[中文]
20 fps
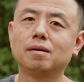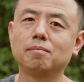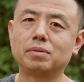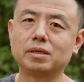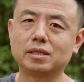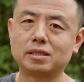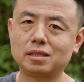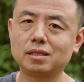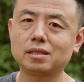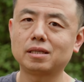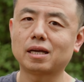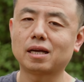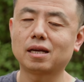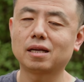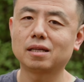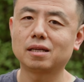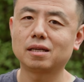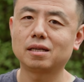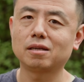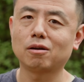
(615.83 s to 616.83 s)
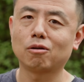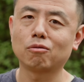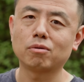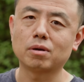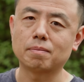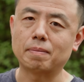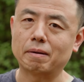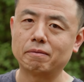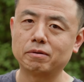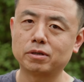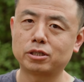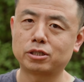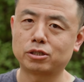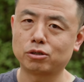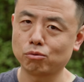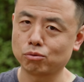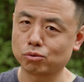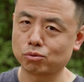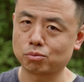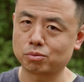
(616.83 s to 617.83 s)
比今年要贵15%
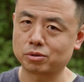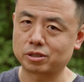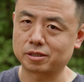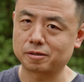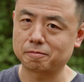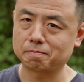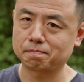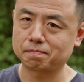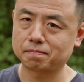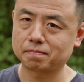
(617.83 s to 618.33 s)
都不止。